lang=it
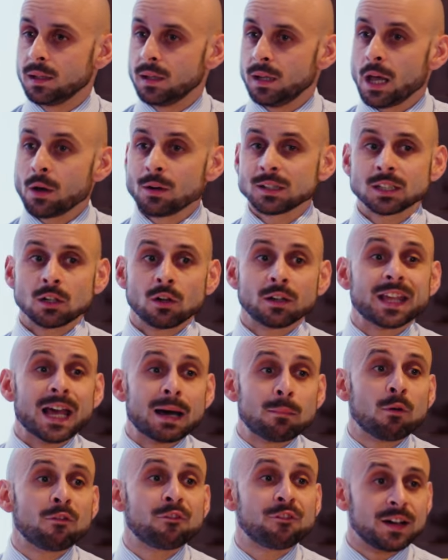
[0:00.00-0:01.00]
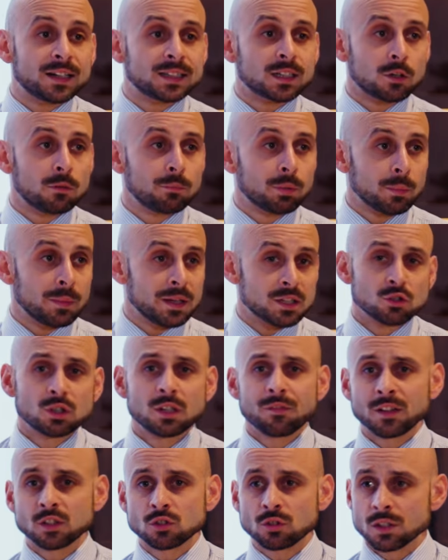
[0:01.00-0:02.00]
E questa la chiamo offerta compromesso. Ti
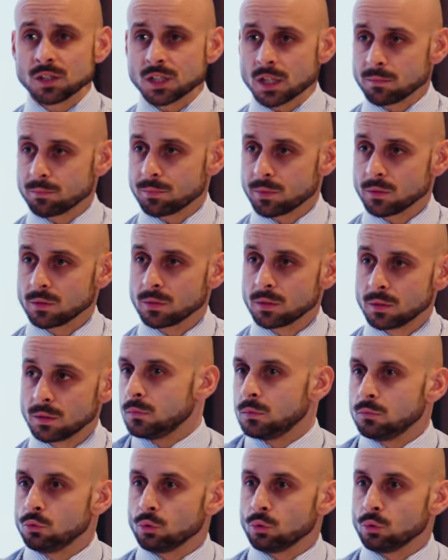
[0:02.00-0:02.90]
faccio un esempio.